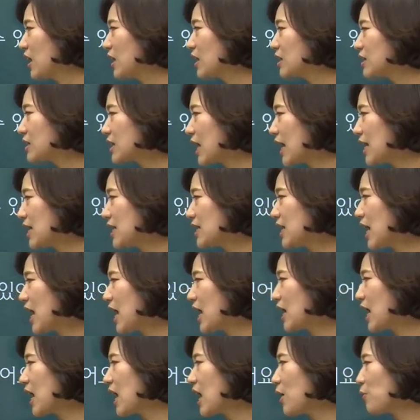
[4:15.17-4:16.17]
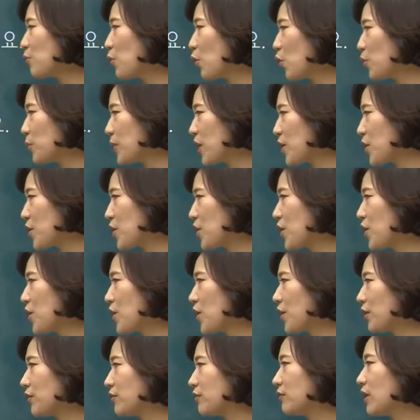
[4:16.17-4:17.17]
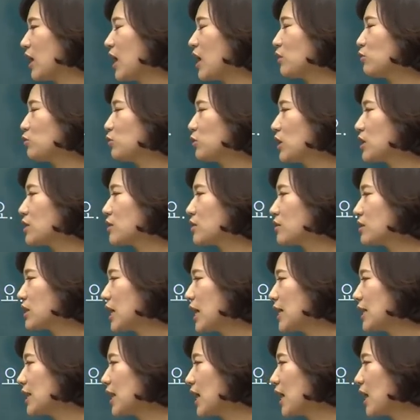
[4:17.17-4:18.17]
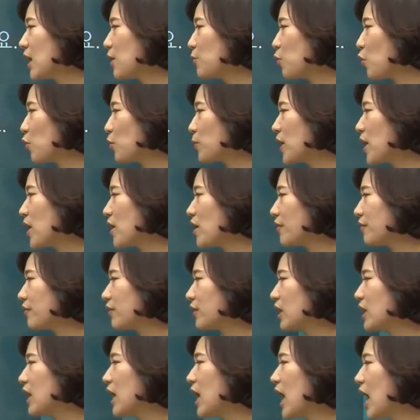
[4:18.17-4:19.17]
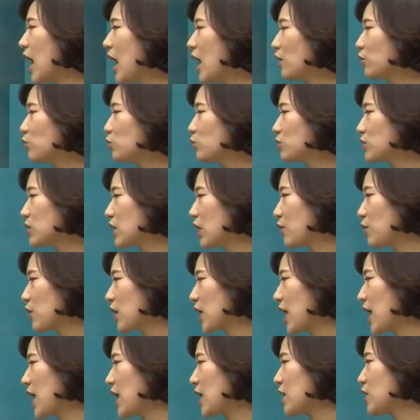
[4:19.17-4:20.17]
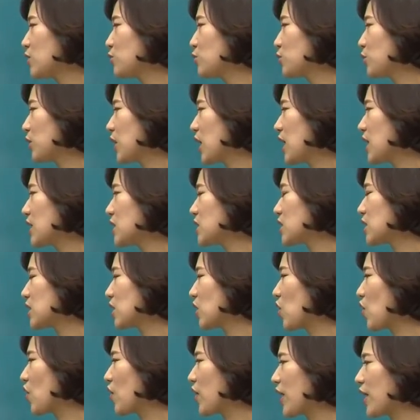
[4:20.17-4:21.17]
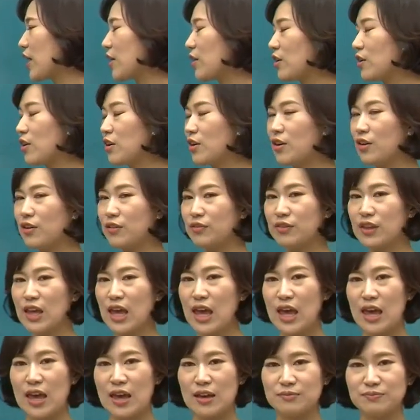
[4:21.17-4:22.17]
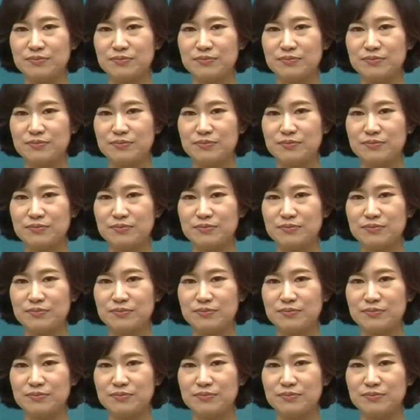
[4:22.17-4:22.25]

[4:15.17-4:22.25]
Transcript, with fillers: 살다가 보면, 한국에서 살다가 보면 한국 생활에 익숙해질 거예요. 네,